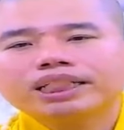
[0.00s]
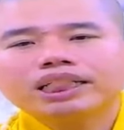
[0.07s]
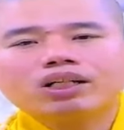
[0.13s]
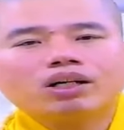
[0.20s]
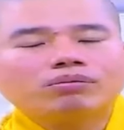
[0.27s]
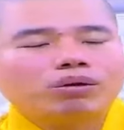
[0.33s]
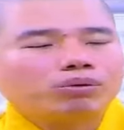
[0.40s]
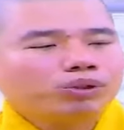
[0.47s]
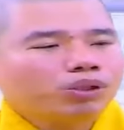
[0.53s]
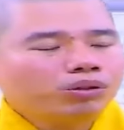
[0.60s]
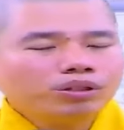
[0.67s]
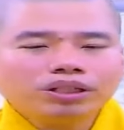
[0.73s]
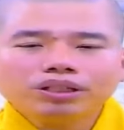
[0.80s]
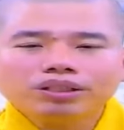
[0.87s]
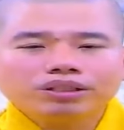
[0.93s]
chỉ còn một
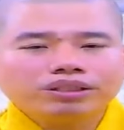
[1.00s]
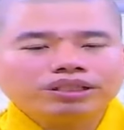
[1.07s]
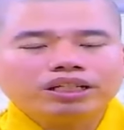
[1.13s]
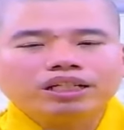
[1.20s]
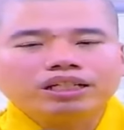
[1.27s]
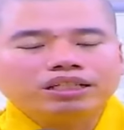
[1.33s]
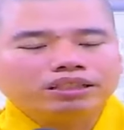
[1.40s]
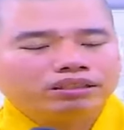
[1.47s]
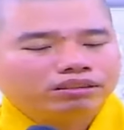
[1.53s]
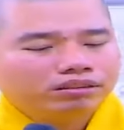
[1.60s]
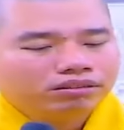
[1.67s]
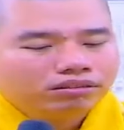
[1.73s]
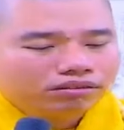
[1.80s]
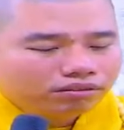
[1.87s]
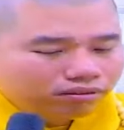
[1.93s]
số người gì
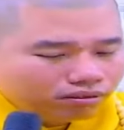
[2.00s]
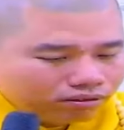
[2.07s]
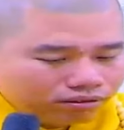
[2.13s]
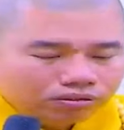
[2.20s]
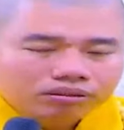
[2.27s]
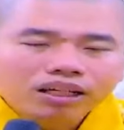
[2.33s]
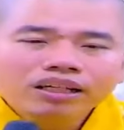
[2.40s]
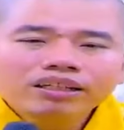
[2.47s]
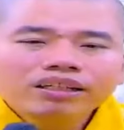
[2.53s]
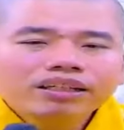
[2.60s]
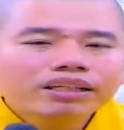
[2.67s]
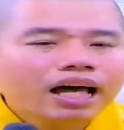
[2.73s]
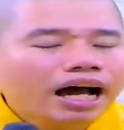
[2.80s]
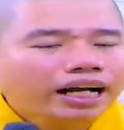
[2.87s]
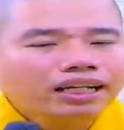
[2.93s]

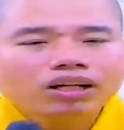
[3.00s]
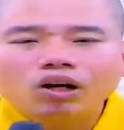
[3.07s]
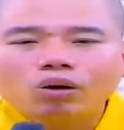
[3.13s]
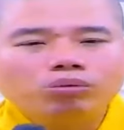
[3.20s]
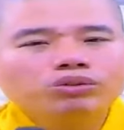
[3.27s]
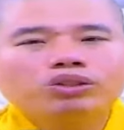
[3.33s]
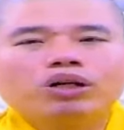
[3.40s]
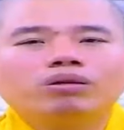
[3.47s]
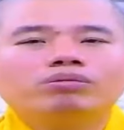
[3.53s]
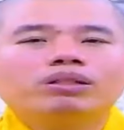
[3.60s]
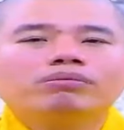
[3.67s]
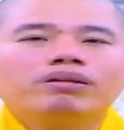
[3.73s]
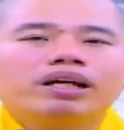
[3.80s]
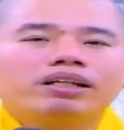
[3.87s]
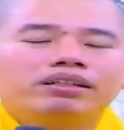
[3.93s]
thí đại lộn xộn
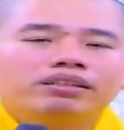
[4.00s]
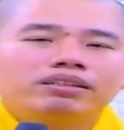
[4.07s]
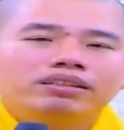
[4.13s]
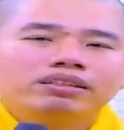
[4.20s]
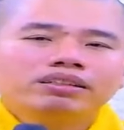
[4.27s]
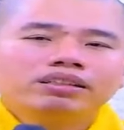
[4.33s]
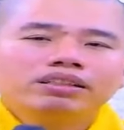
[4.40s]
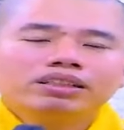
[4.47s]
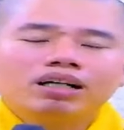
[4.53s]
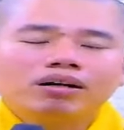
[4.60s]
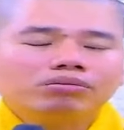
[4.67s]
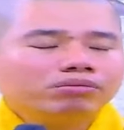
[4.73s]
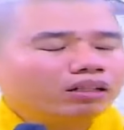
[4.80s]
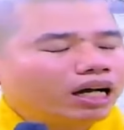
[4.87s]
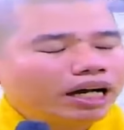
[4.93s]
trong đây
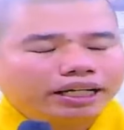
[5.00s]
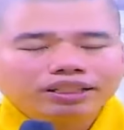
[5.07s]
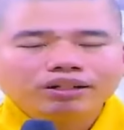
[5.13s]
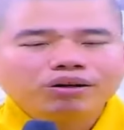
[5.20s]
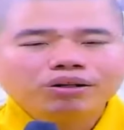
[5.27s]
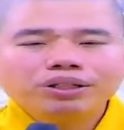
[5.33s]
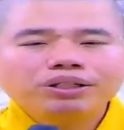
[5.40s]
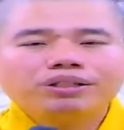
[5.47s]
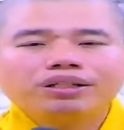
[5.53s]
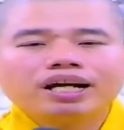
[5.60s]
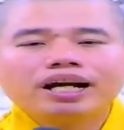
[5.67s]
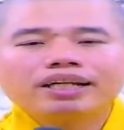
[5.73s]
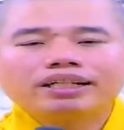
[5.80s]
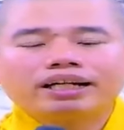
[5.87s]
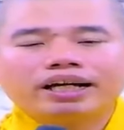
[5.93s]
không ai nói được
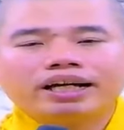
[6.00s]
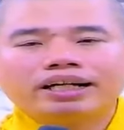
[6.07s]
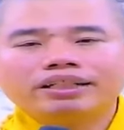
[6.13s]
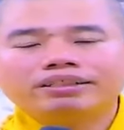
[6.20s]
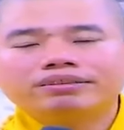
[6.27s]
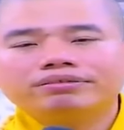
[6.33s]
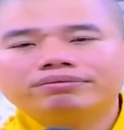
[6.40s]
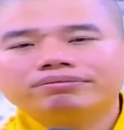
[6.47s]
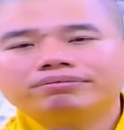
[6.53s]
ai cả